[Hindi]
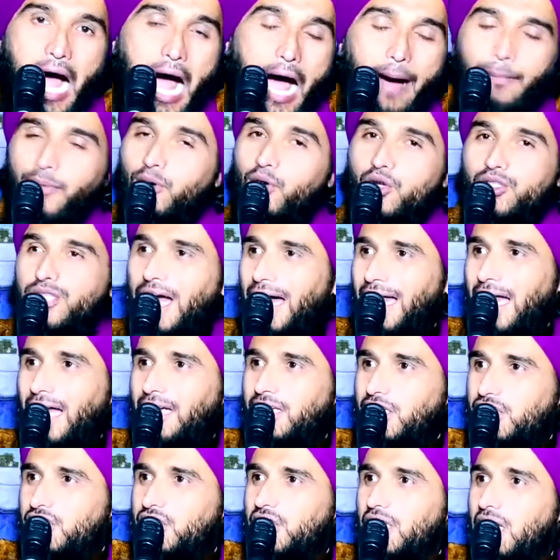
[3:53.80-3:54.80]
आप रोजाना
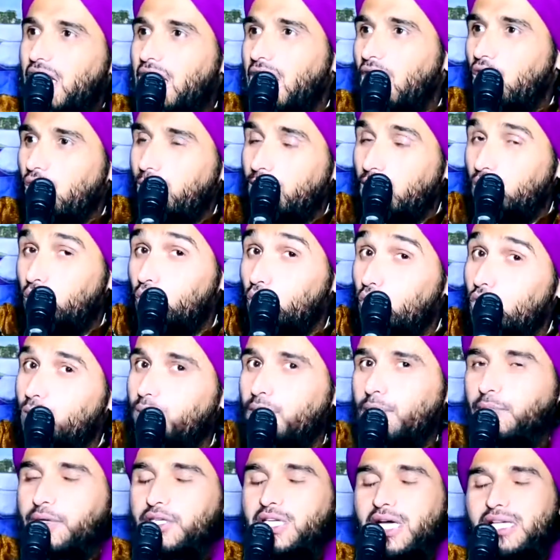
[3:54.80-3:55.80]
किसी के घरों में दूध
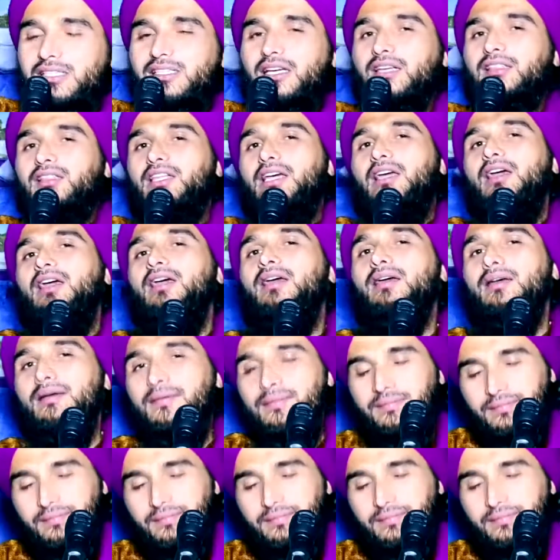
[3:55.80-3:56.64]
भी भिजा सकते हैं